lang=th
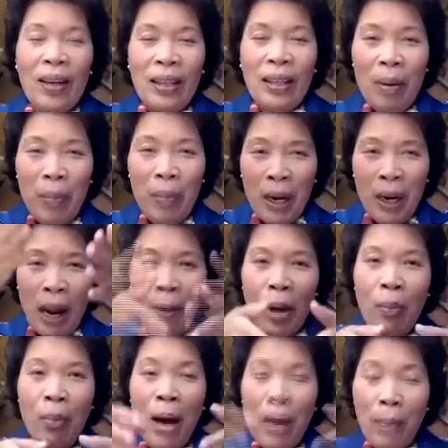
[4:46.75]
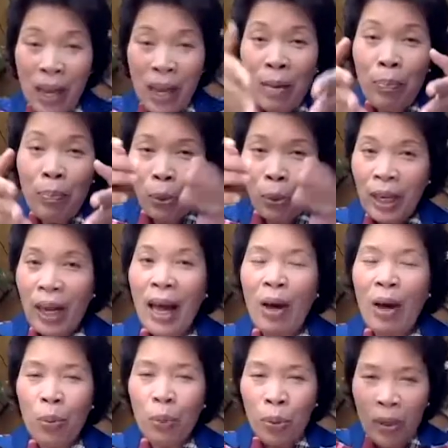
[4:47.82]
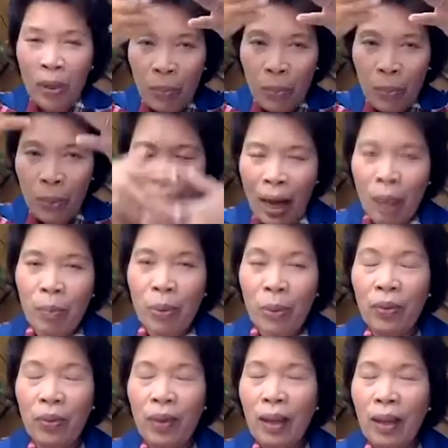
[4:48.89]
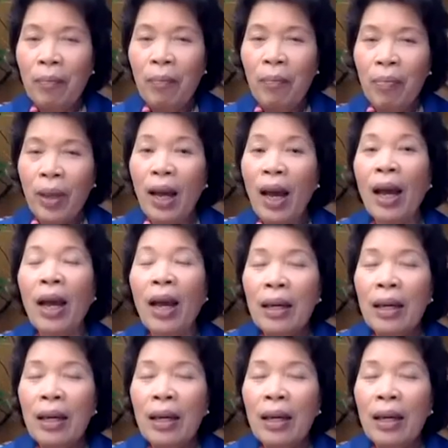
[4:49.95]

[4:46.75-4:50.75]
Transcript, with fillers: ที่มันรับเข้ามามีอินพุตกับเอาพุตอินพุตเอาพุตนะคะ